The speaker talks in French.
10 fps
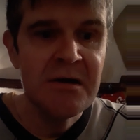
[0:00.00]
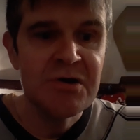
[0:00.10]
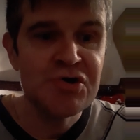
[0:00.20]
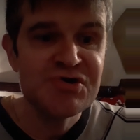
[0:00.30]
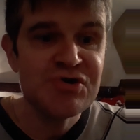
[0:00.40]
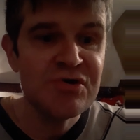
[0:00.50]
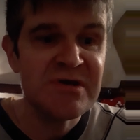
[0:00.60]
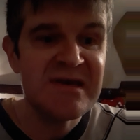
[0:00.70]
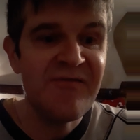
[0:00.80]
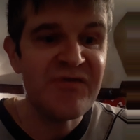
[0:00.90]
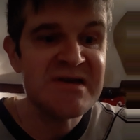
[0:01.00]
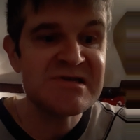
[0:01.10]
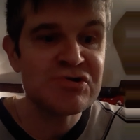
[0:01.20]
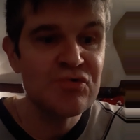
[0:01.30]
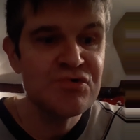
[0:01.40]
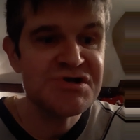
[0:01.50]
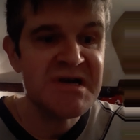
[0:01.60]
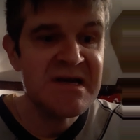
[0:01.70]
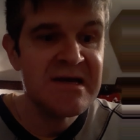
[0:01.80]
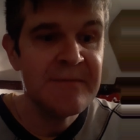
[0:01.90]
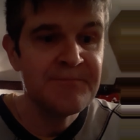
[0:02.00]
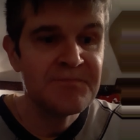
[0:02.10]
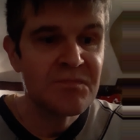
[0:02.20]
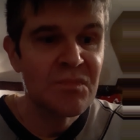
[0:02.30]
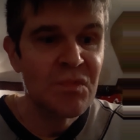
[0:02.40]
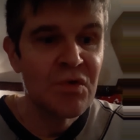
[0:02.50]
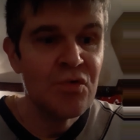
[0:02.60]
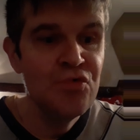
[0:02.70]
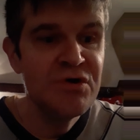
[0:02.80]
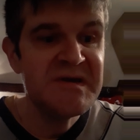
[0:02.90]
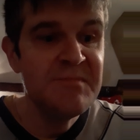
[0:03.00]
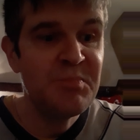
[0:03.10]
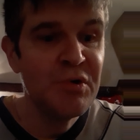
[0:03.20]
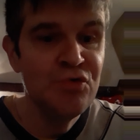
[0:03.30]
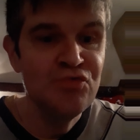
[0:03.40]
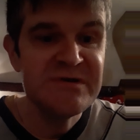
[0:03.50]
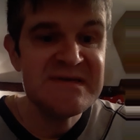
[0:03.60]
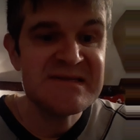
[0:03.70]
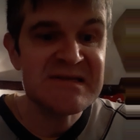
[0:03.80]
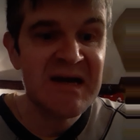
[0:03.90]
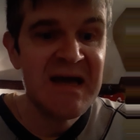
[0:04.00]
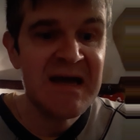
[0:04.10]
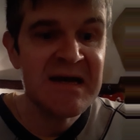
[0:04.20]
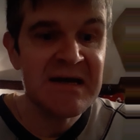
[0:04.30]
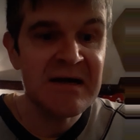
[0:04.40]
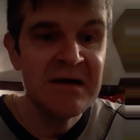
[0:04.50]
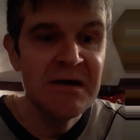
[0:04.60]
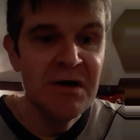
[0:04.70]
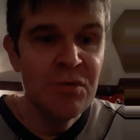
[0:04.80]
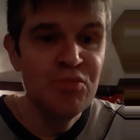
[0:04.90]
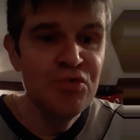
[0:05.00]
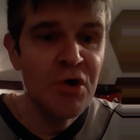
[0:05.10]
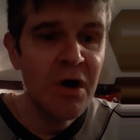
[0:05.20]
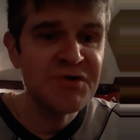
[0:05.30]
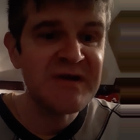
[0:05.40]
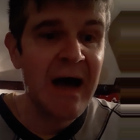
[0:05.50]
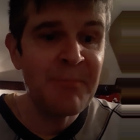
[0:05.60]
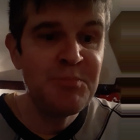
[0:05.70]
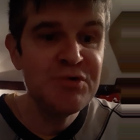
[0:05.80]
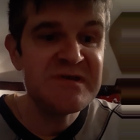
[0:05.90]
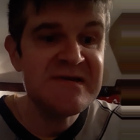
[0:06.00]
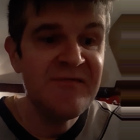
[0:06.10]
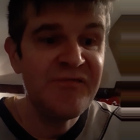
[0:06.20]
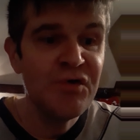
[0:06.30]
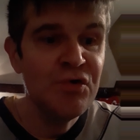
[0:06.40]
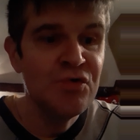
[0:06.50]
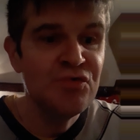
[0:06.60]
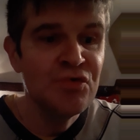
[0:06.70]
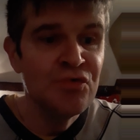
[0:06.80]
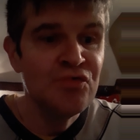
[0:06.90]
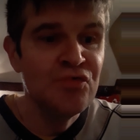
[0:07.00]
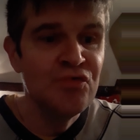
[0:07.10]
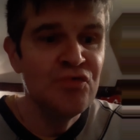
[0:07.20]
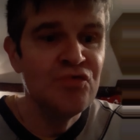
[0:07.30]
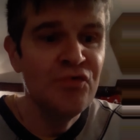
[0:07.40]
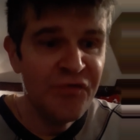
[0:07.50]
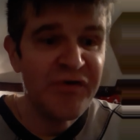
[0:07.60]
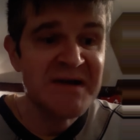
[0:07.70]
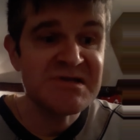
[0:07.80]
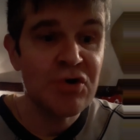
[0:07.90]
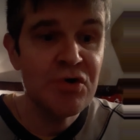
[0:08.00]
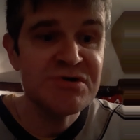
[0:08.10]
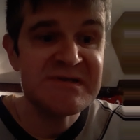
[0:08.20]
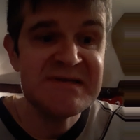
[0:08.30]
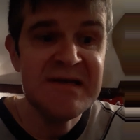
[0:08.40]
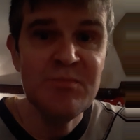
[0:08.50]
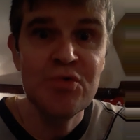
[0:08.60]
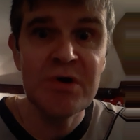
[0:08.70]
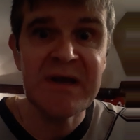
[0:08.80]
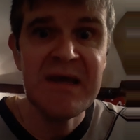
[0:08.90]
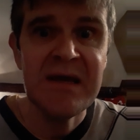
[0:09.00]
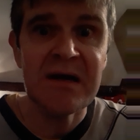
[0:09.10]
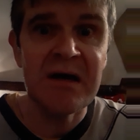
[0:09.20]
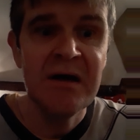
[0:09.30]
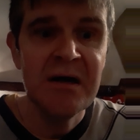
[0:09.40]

que ce qui fait songer ou qui peut nous distraire, mourant à petit feu, nous fasse aussi mourir.